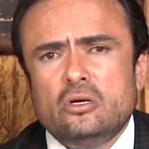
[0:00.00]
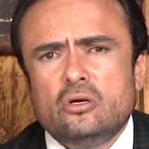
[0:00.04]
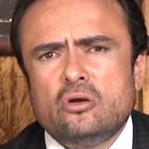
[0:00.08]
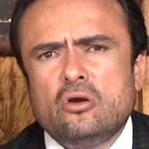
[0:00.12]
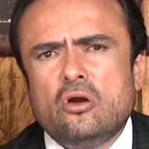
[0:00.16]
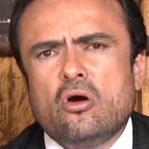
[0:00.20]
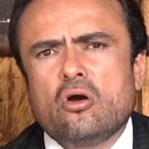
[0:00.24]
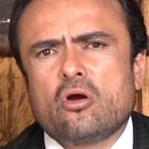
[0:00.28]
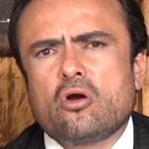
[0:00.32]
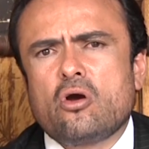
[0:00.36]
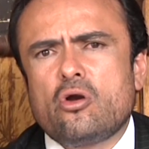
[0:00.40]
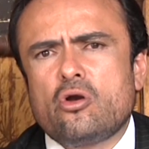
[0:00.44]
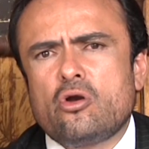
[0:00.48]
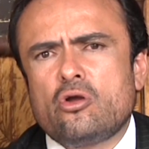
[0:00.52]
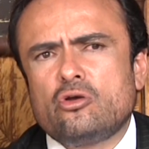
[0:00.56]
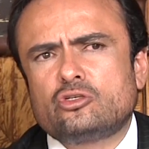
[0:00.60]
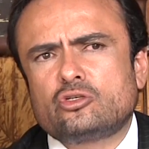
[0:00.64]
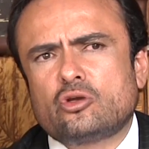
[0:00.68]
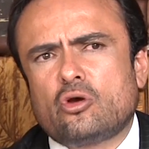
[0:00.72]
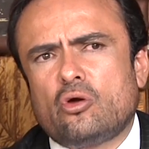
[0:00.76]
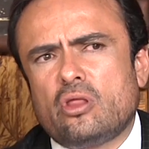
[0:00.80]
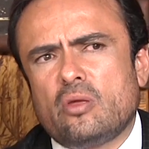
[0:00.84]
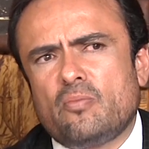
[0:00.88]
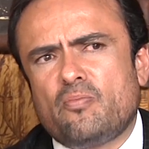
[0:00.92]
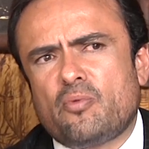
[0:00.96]
no
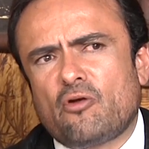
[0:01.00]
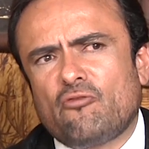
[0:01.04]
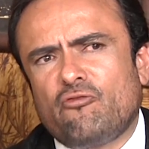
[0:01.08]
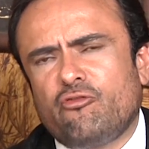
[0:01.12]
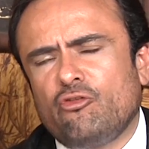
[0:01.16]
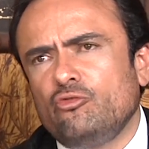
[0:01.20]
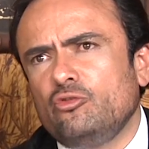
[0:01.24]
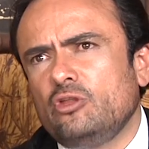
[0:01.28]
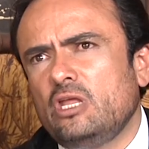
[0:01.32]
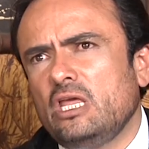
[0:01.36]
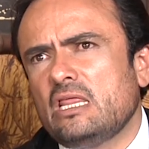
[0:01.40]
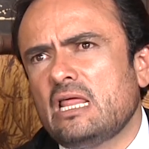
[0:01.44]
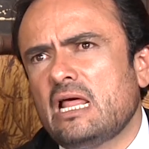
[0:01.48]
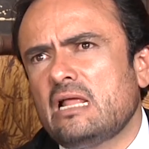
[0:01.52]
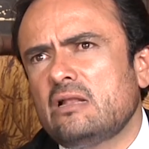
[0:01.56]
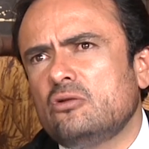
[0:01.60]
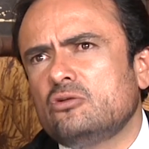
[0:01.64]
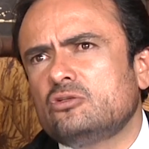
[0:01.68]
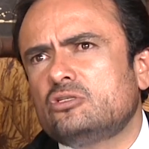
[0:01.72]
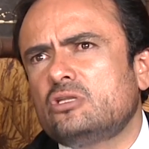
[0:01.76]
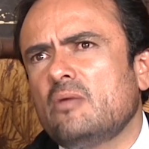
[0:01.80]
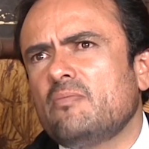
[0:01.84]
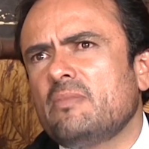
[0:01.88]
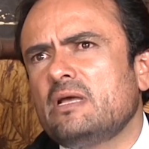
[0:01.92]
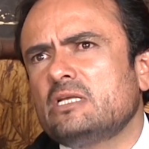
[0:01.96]
conozco de profundidad
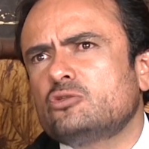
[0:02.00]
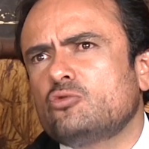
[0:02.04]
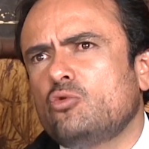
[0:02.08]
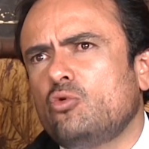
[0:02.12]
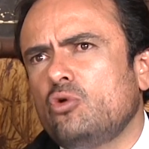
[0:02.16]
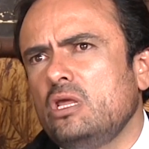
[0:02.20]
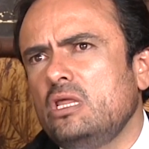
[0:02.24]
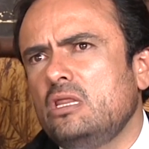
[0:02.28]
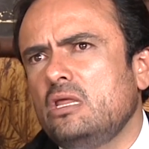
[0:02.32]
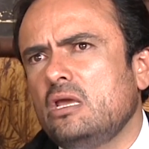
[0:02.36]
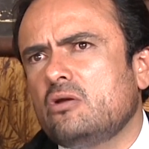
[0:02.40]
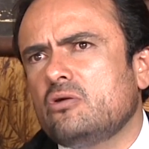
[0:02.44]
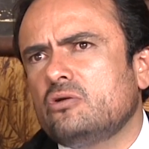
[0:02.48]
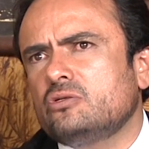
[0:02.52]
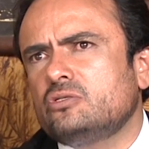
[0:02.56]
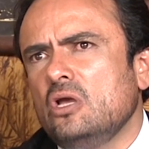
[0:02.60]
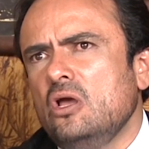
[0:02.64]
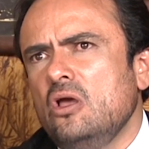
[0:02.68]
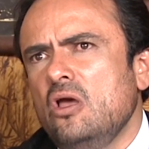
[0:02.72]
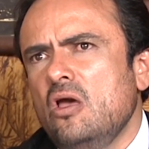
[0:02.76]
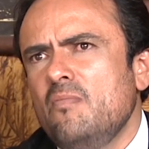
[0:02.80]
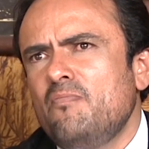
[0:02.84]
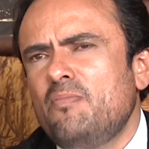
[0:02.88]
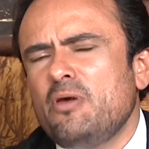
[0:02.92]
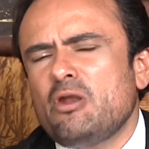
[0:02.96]
los temas jurídicos,